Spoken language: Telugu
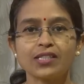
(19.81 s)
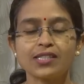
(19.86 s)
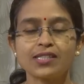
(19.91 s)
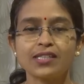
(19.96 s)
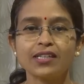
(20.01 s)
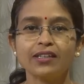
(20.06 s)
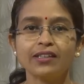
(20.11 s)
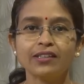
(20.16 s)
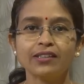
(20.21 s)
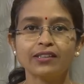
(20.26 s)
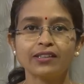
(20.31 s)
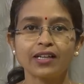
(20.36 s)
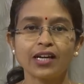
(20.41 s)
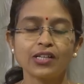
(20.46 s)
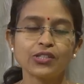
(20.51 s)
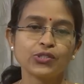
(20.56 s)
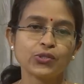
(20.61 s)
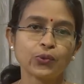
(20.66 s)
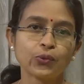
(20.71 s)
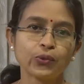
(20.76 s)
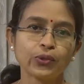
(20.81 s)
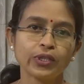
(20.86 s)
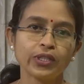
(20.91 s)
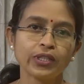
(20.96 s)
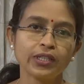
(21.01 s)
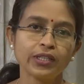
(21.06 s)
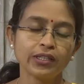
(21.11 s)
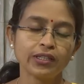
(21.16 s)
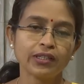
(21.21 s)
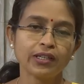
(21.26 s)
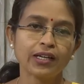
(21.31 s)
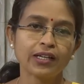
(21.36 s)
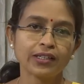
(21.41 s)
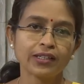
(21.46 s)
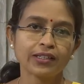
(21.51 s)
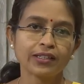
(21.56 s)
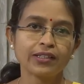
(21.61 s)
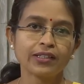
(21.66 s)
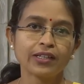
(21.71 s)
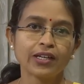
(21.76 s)
సీనియర్ రాజయోగిని
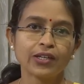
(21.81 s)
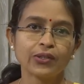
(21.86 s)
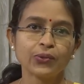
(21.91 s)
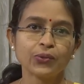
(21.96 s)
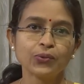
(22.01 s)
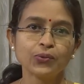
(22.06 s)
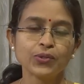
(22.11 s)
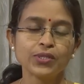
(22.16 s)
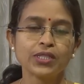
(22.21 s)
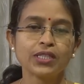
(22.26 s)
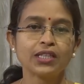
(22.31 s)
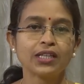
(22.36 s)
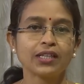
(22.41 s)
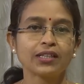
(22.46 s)
అక్కయ్య గారు షీల్